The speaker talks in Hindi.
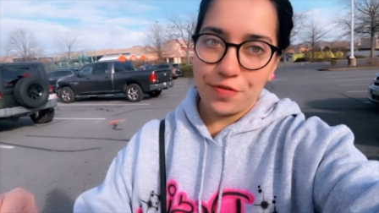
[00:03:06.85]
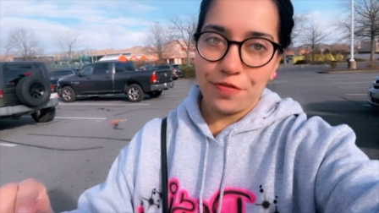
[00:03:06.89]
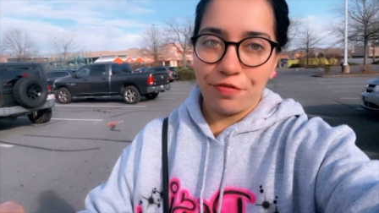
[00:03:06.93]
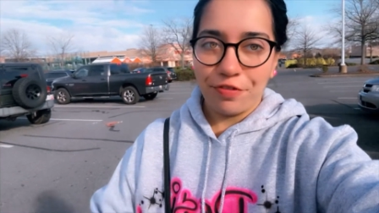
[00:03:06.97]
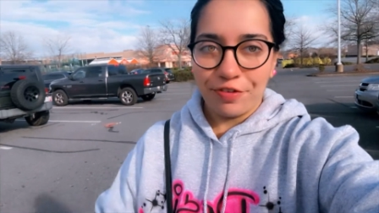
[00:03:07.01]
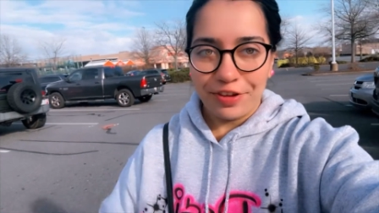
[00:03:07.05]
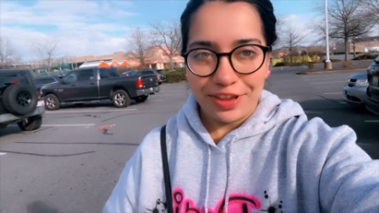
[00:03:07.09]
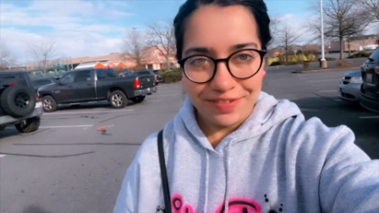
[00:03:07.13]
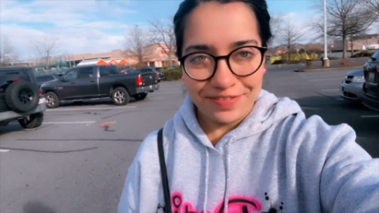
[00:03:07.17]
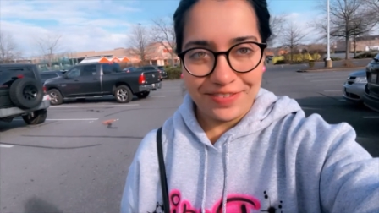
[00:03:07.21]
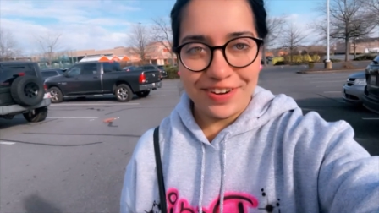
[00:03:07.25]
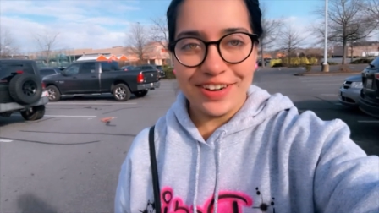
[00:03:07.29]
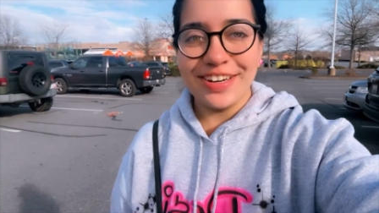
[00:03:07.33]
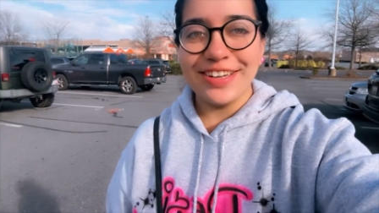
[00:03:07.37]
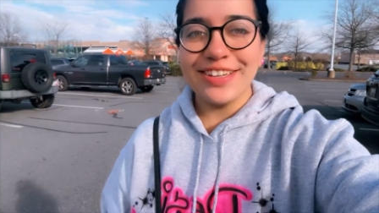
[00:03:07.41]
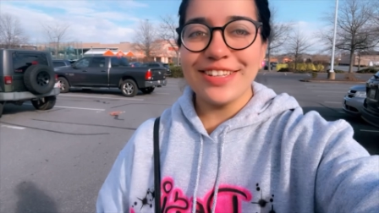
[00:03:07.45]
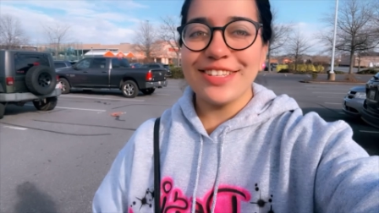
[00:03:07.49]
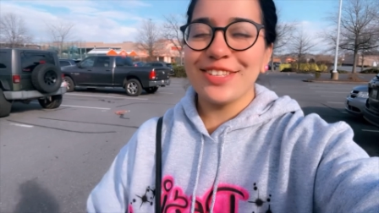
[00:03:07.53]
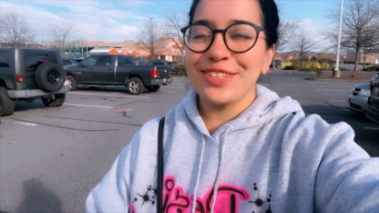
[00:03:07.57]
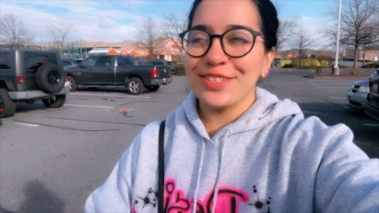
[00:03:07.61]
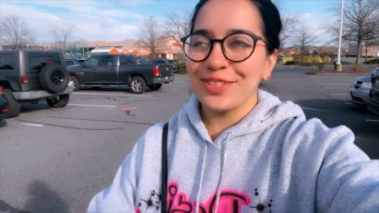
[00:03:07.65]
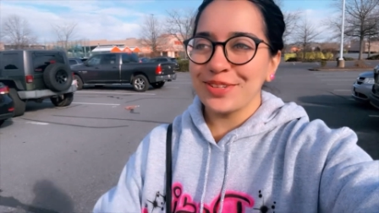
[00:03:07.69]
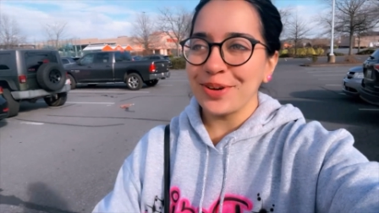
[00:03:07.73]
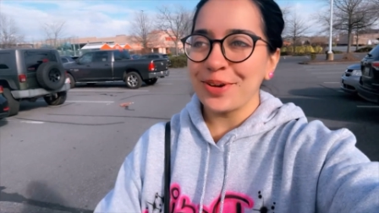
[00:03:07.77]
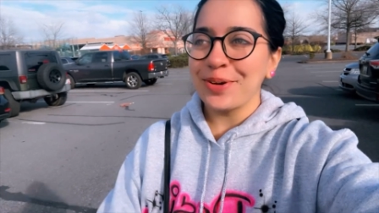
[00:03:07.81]
फेवरेट
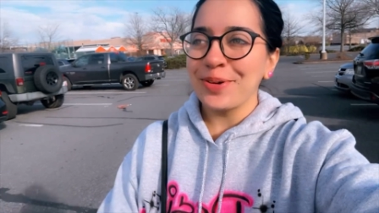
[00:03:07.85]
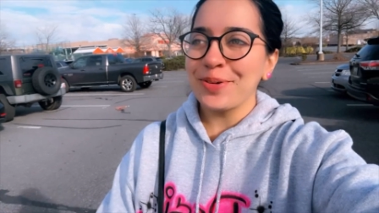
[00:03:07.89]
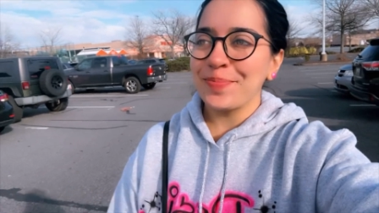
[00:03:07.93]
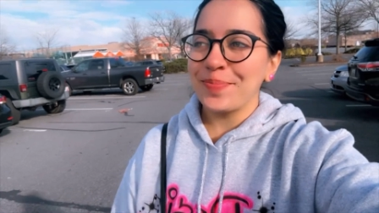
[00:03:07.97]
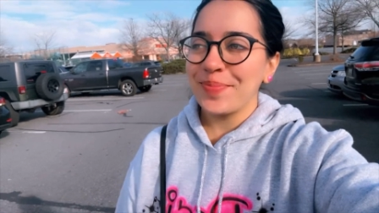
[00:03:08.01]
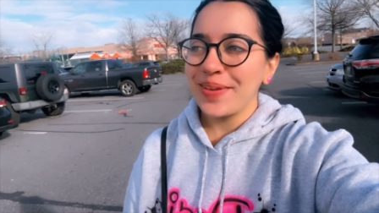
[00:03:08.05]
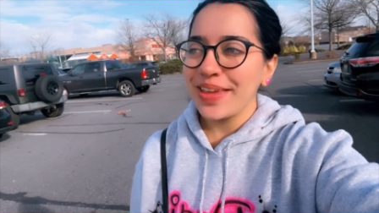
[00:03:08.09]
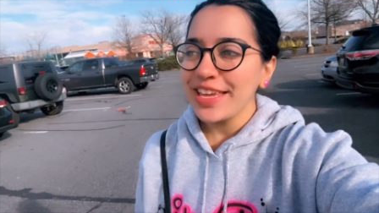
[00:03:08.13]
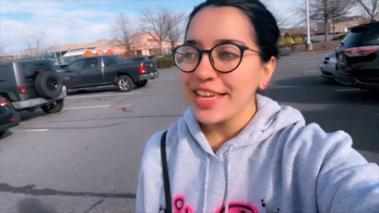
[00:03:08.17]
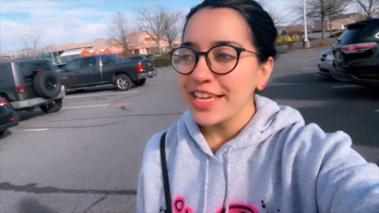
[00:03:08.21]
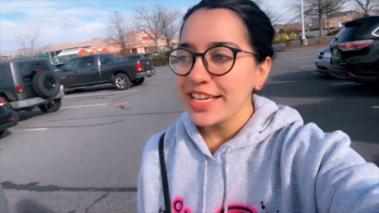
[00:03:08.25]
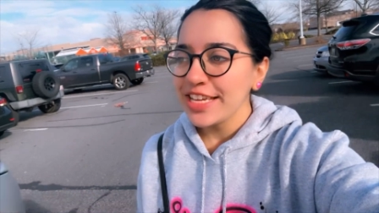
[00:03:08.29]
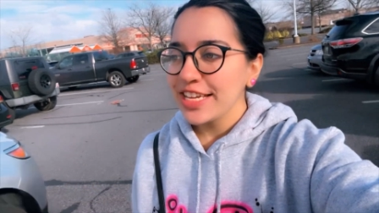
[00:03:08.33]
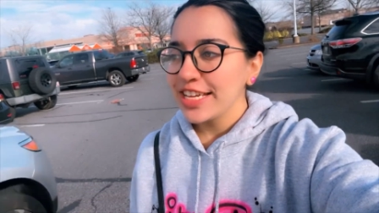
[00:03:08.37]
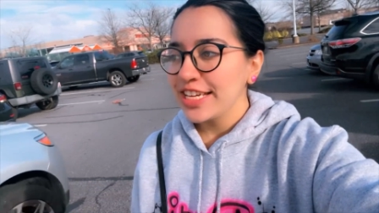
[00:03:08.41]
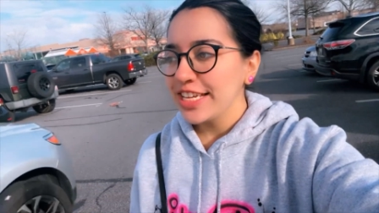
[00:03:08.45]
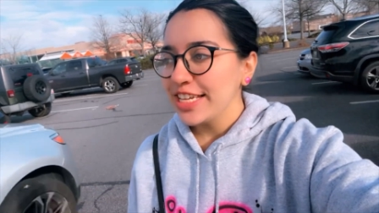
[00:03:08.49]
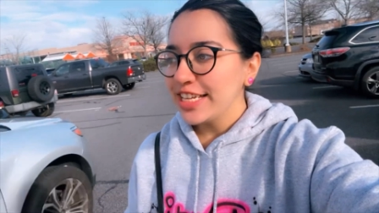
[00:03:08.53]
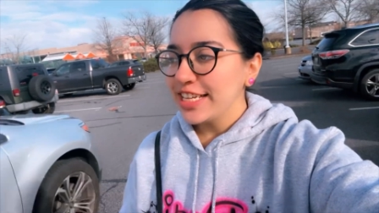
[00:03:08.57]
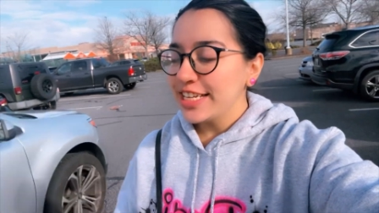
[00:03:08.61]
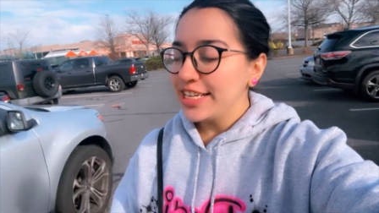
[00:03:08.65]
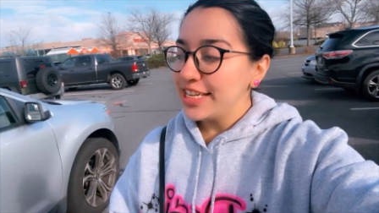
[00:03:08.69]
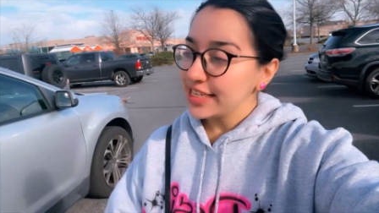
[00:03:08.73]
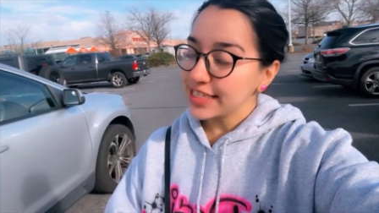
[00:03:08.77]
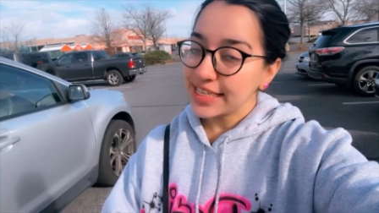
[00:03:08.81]
स्टोर पे
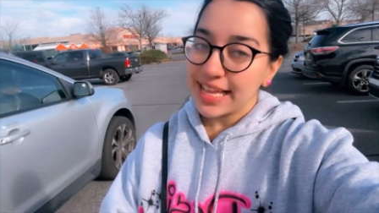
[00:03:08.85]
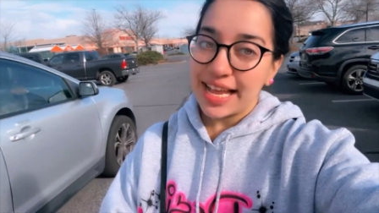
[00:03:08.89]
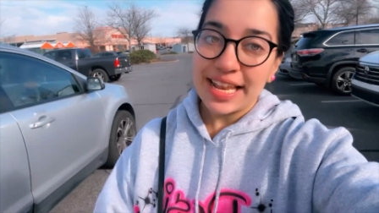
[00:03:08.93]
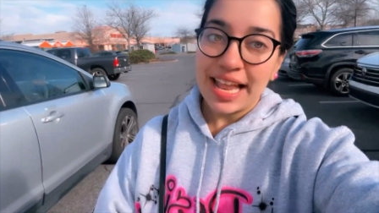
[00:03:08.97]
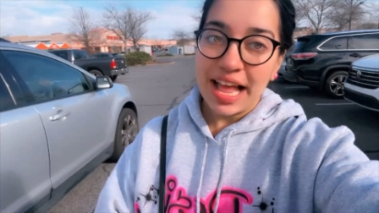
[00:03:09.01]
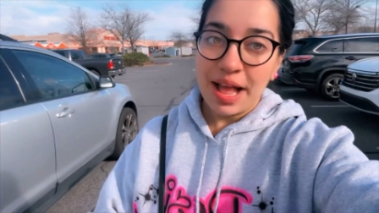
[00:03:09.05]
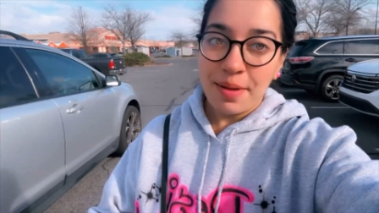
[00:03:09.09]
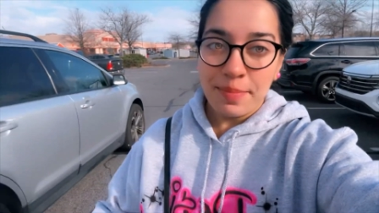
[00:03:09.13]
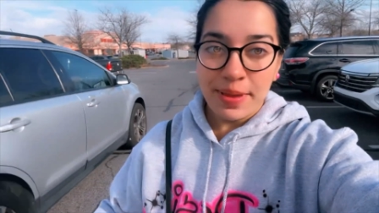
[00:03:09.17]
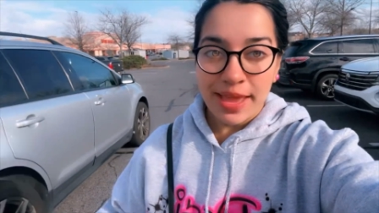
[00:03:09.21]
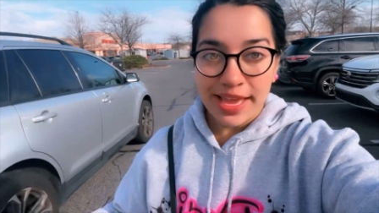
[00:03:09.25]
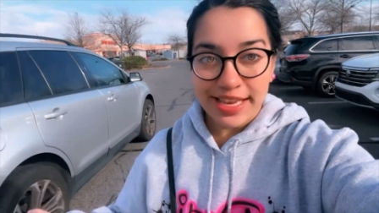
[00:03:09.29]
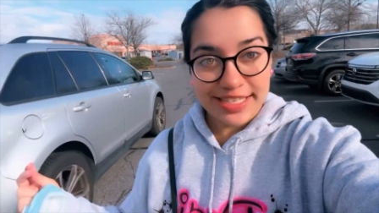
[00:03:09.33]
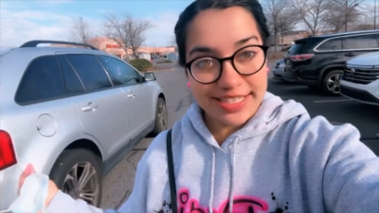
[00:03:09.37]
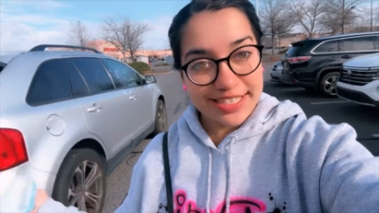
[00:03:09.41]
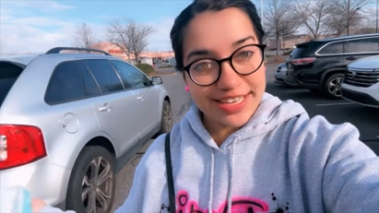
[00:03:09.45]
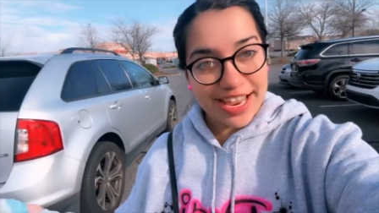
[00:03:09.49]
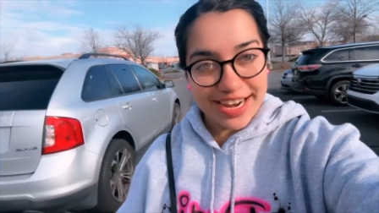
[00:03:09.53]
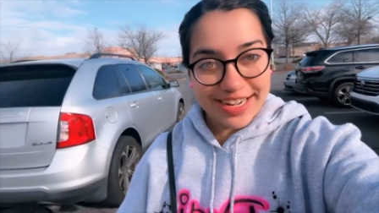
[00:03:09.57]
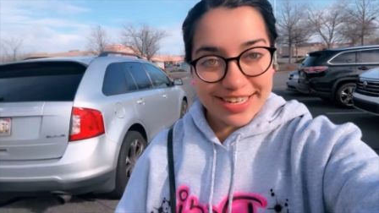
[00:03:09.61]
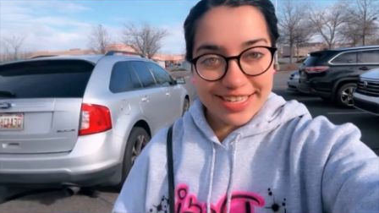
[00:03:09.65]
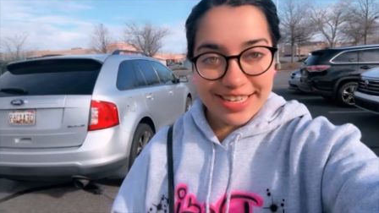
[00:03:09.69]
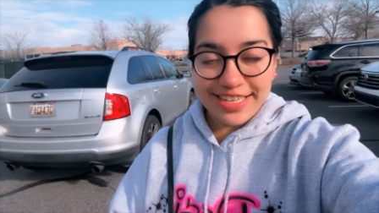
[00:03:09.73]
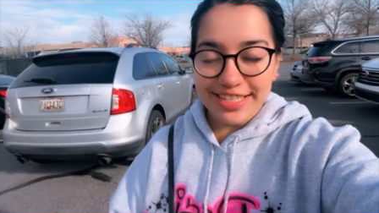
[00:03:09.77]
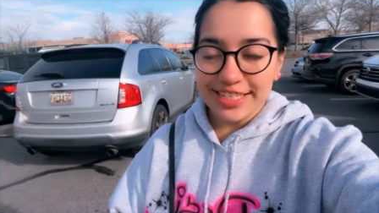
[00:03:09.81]
जिसका नाम है
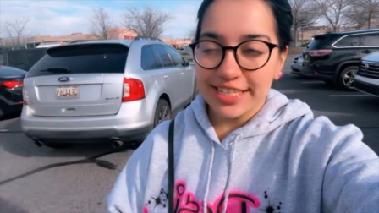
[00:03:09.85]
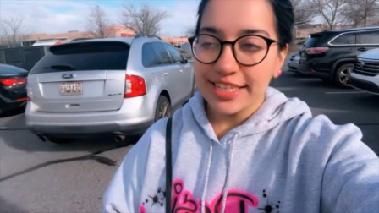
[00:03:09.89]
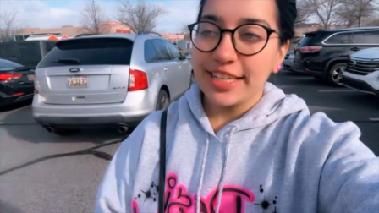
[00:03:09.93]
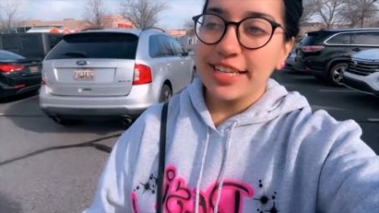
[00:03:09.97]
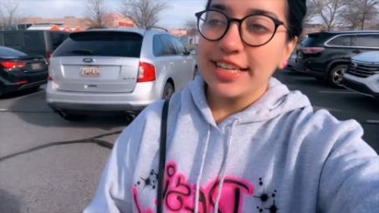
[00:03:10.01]
टारगेट